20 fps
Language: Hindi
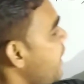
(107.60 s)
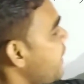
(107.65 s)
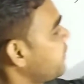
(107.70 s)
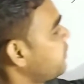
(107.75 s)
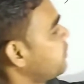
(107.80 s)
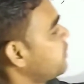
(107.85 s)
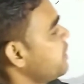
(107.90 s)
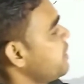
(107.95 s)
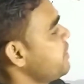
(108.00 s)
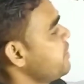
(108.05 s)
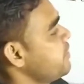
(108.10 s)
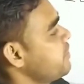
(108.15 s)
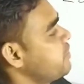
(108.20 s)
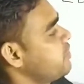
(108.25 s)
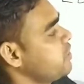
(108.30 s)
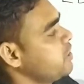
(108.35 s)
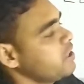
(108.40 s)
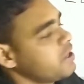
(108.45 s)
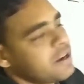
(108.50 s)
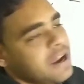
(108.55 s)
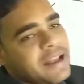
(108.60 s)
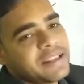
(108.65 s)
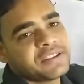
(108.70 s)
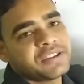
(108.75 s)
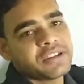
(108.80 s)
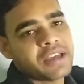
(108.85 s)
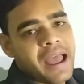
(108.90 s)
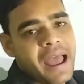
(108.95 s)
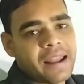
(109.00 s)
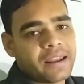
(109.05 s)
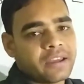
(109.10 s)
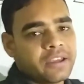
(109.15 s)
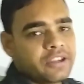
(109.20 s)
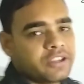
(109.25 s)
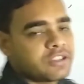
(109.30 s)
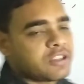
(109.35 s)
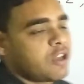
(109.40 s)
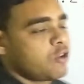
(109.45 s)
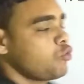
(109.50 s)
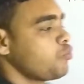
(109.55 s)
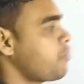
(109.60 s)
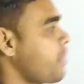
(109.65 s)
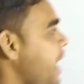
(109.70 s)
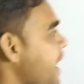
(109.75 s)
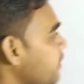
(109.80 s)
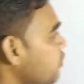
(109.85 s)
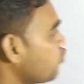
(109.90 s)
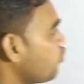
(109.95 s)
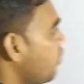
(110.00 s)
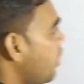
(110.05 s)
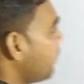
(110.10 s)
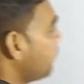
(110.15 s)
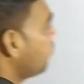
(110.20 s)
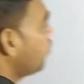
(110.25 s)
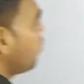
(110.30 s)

का तीन डी का चार है इस अनुपात को हम